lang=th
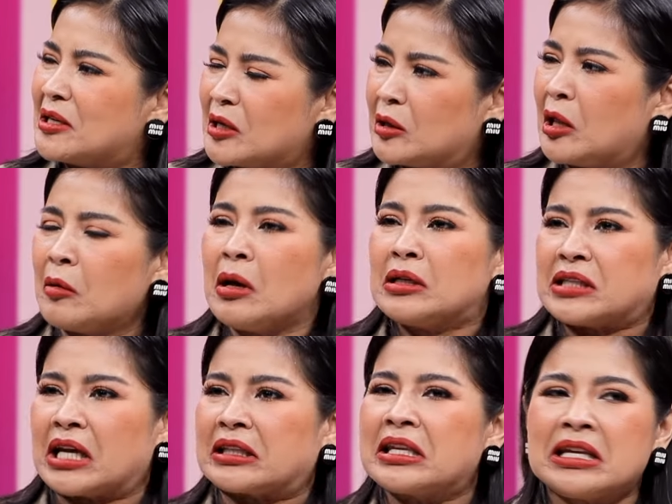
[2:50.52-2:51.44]
แล้ว
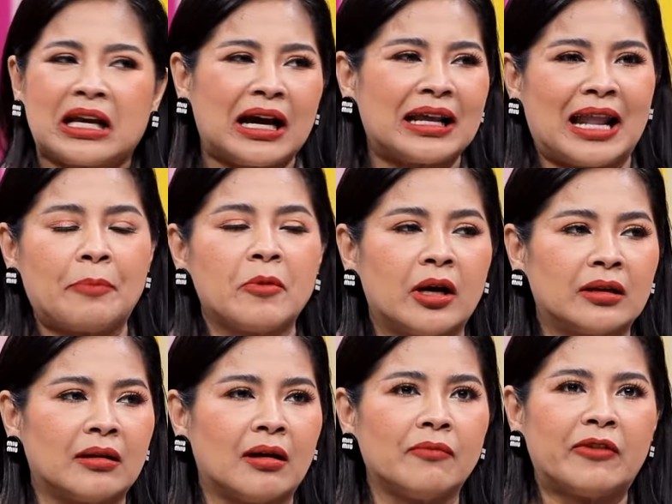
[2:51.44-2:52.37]
จากที่เคยรับเงิน
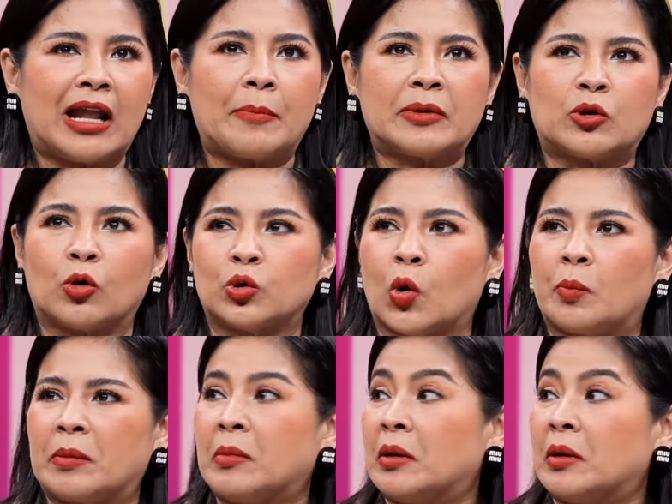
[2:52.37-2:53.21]
เนาะเวลาไปโชว์ตัวเป็นหมื่น